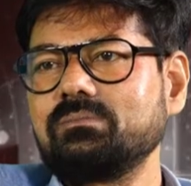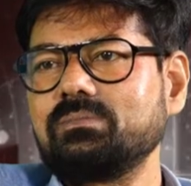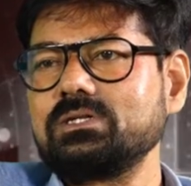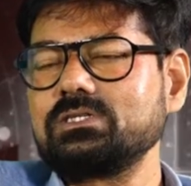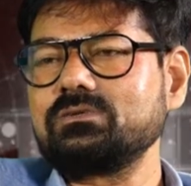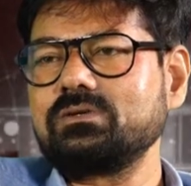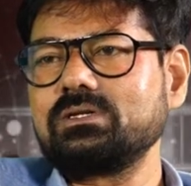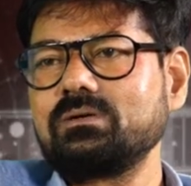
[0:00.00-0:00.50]

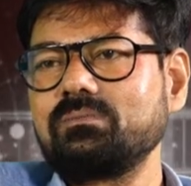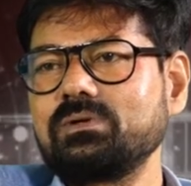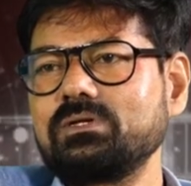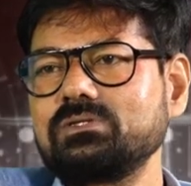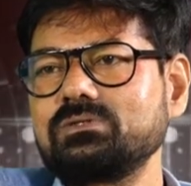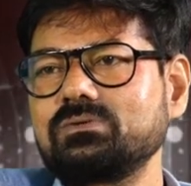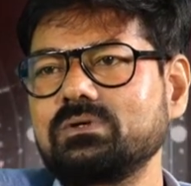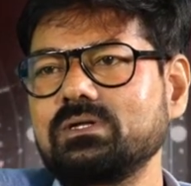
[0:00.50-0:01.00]
పరిచయం అయినప్పటి
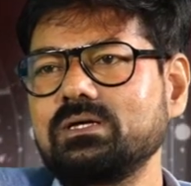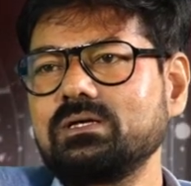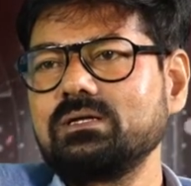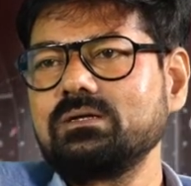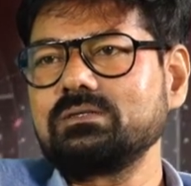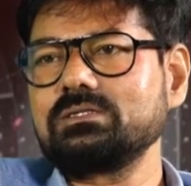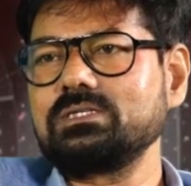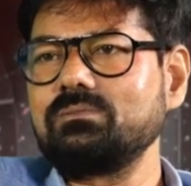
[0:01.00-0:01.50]
నుంచి కూడా
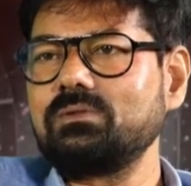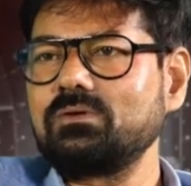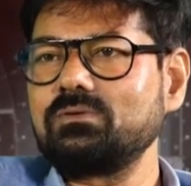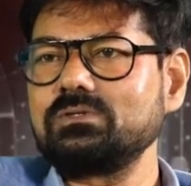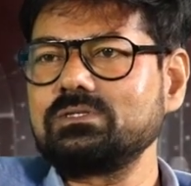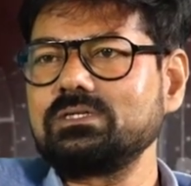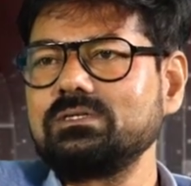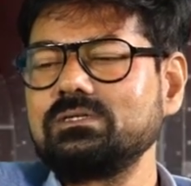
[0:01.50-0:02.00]
సినిమాల
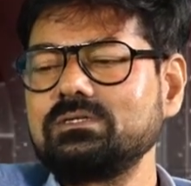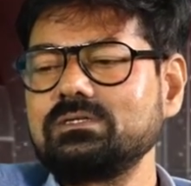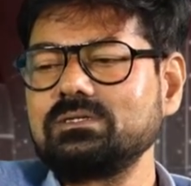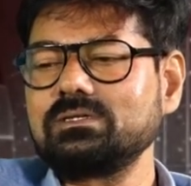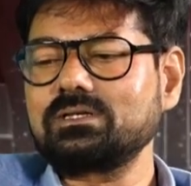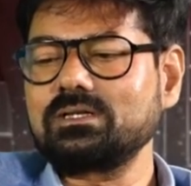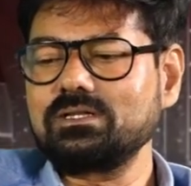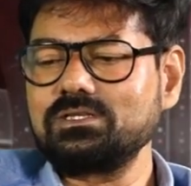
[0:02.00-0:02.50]
గురించి ఇది
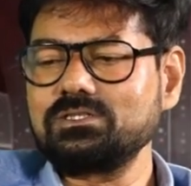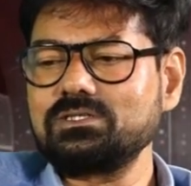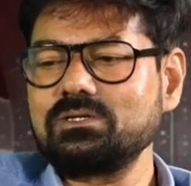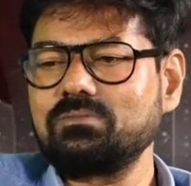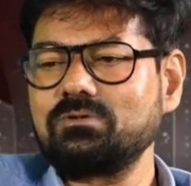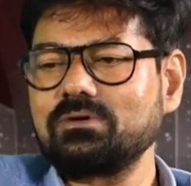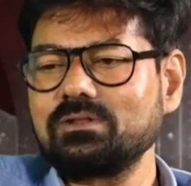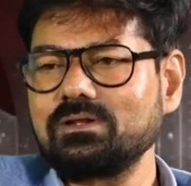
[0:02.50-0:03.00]
ఇట్లా తీస్తే
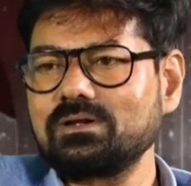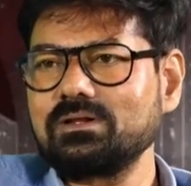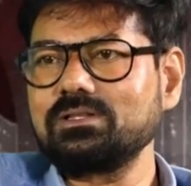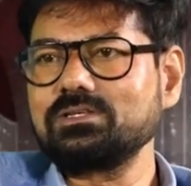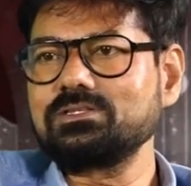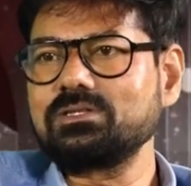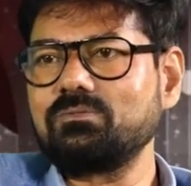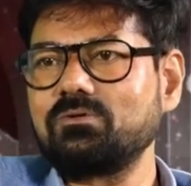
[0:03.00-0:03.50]
బాగుంటుంది అట్లా
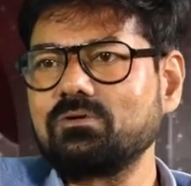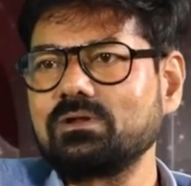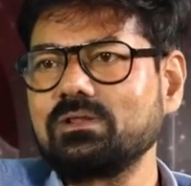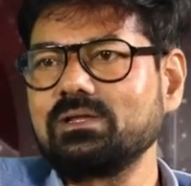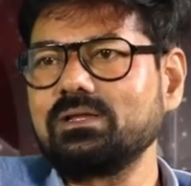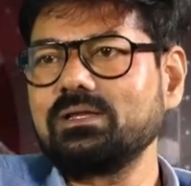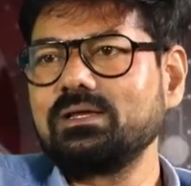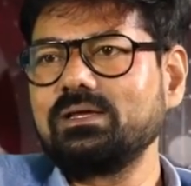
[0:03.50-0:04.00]
తీస్తే
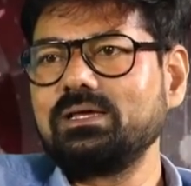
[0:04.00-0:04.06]
బాగుంటుంది